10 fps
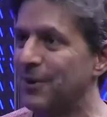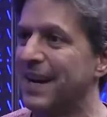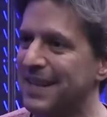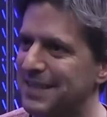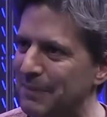un
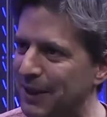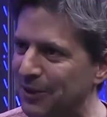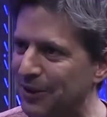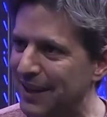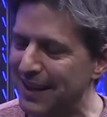
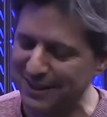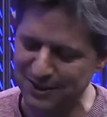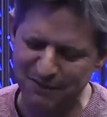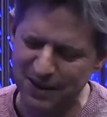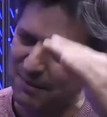agradecimiento.
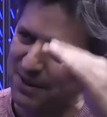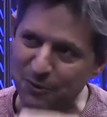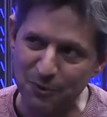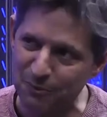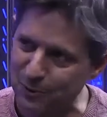Entonces finalmente
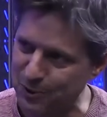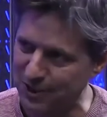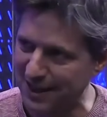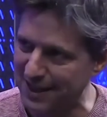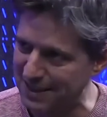hubo muchos
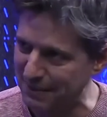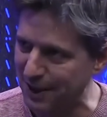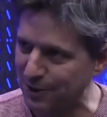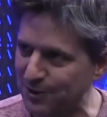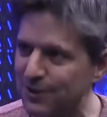
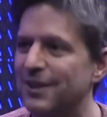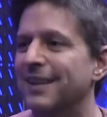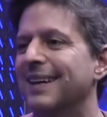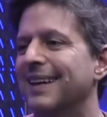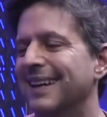agradecimientos.
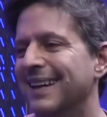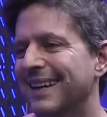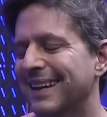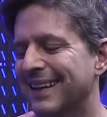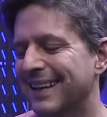
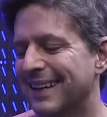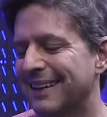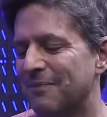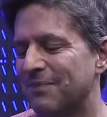Eh, Más